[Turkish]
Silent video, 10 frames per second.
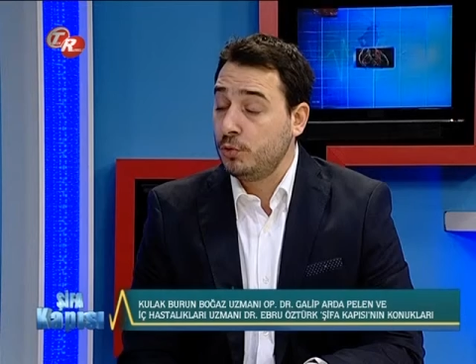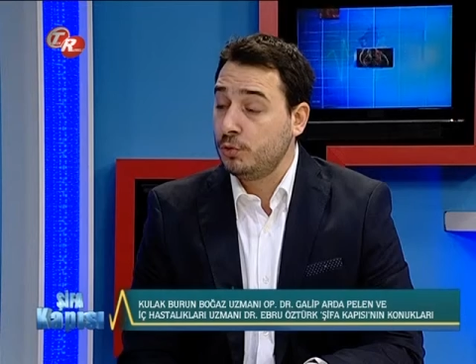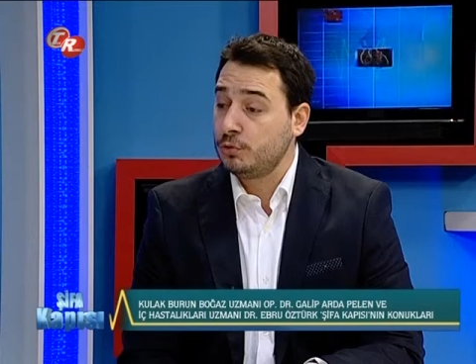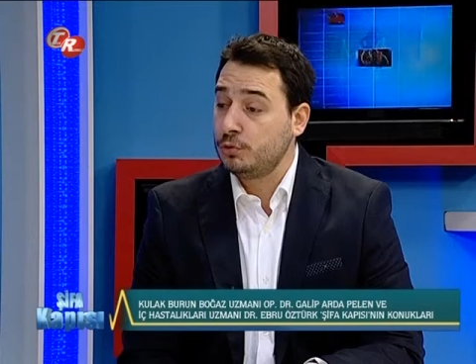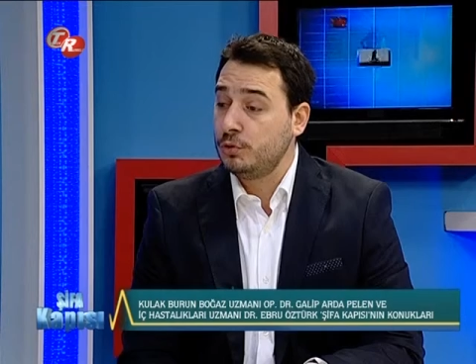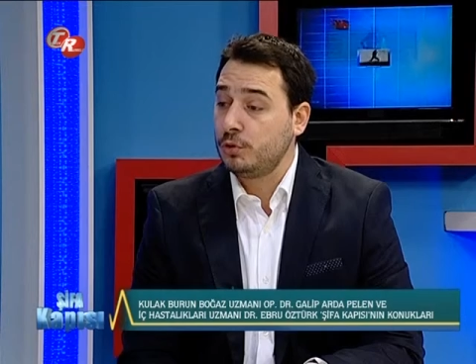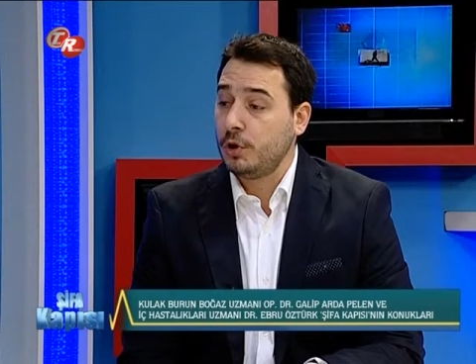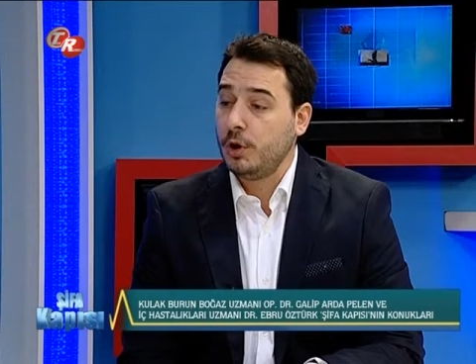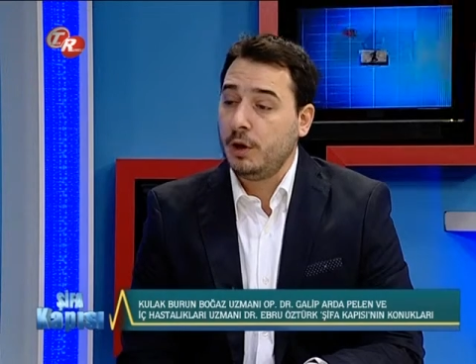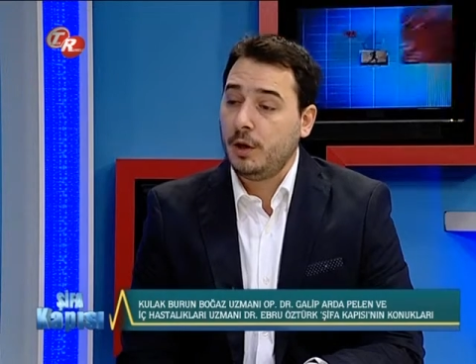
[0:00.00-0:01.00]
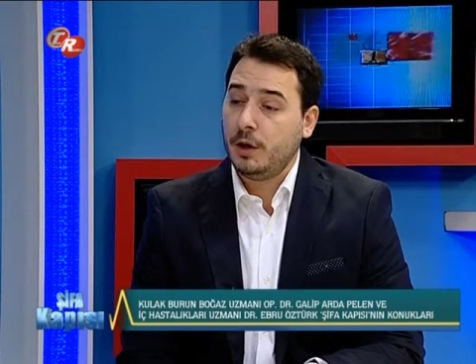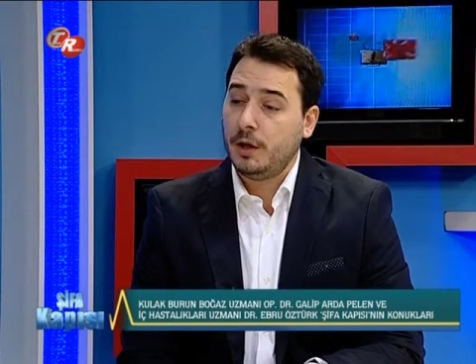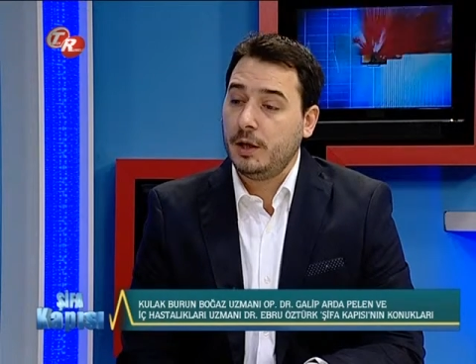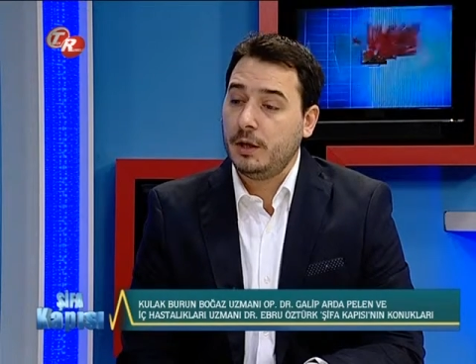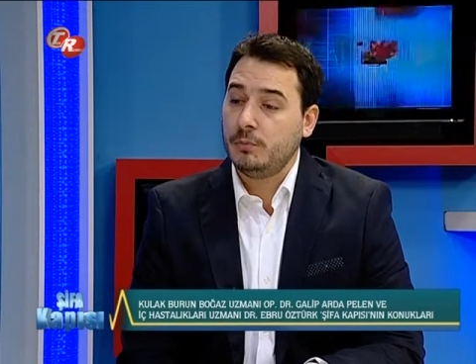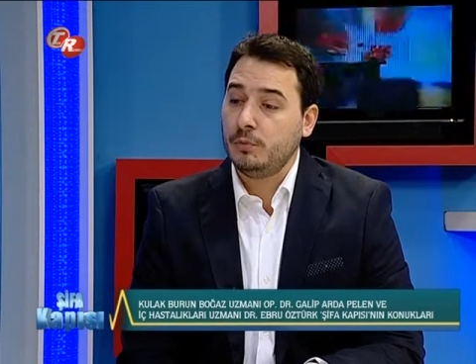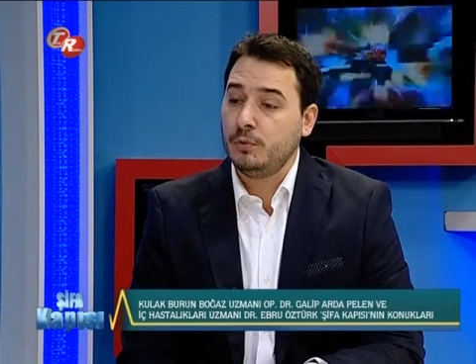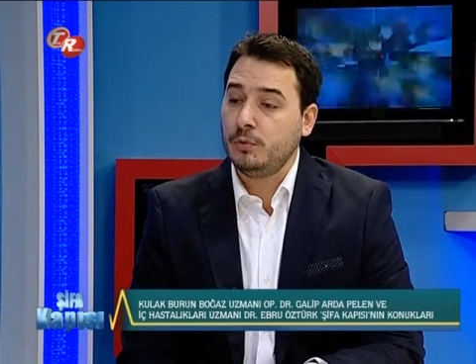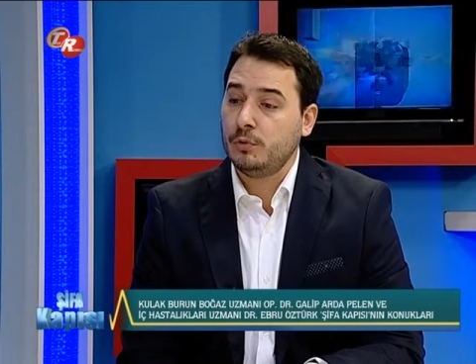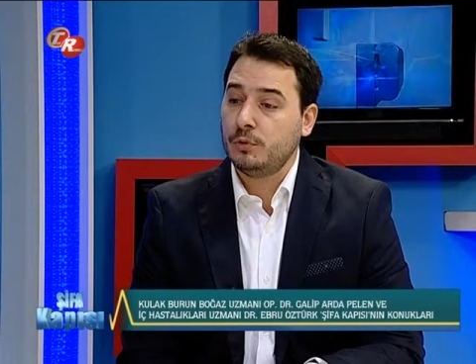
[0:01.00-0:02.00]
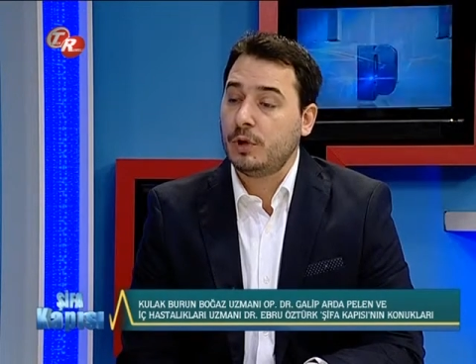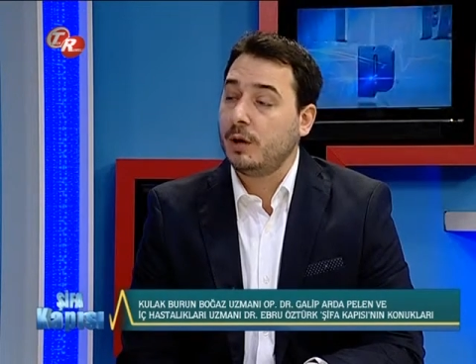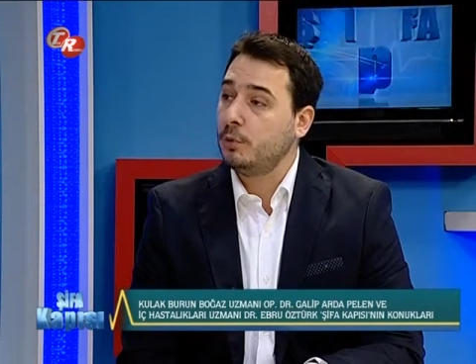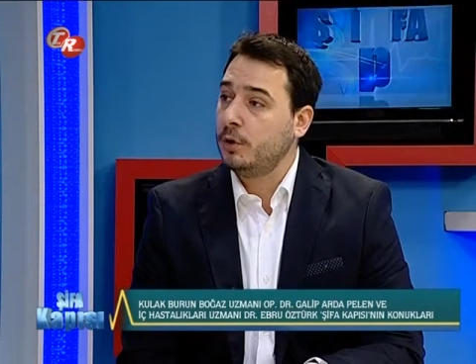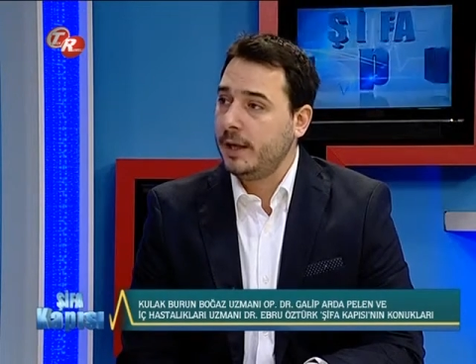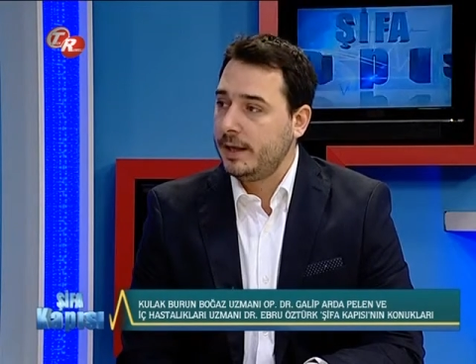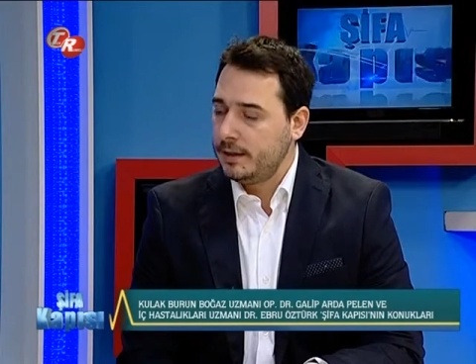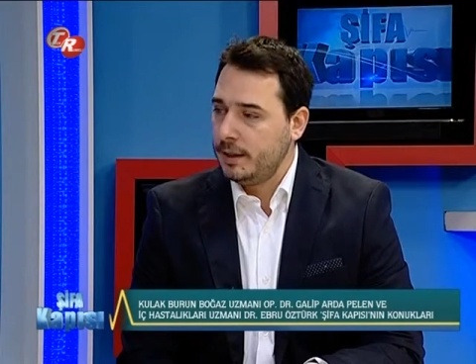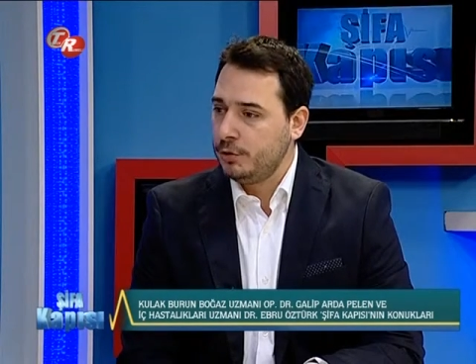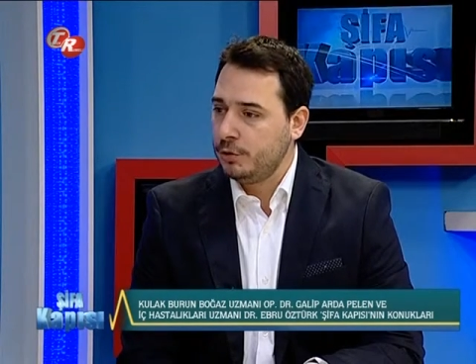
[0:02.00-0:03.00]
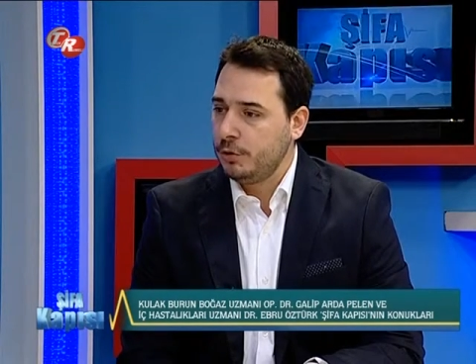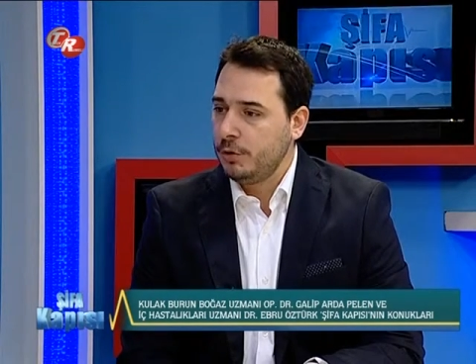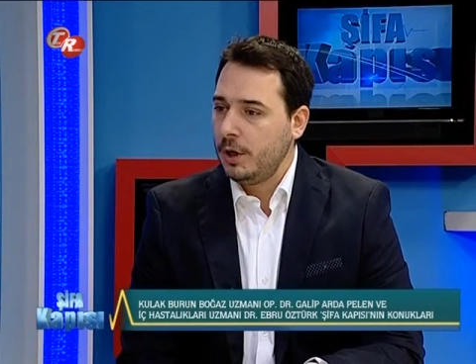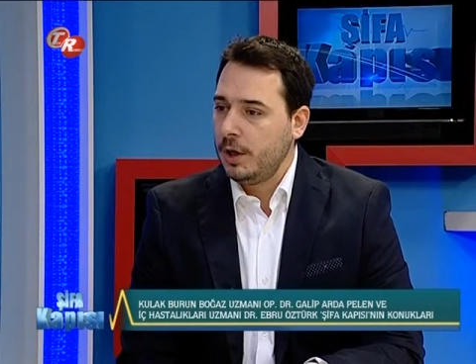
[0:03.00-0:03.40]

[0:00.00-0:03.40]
öksürük e, bu tabloya ekleniyor.